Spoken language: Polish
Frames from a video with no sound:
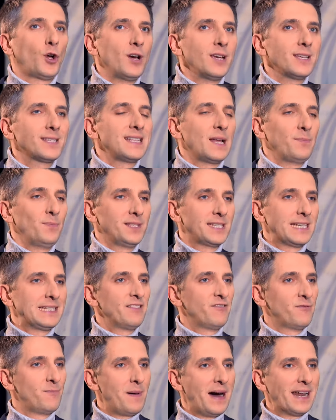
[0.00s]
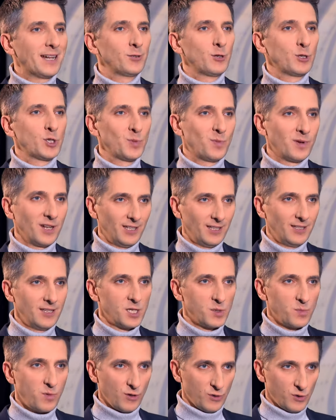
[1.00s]
To jest napisane w bardzo
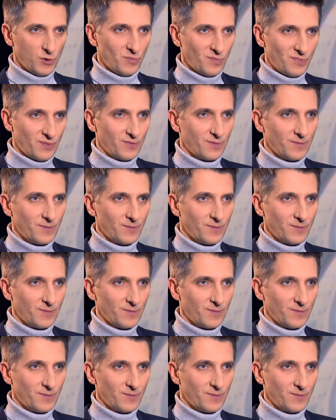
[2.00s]
sprytny sposób.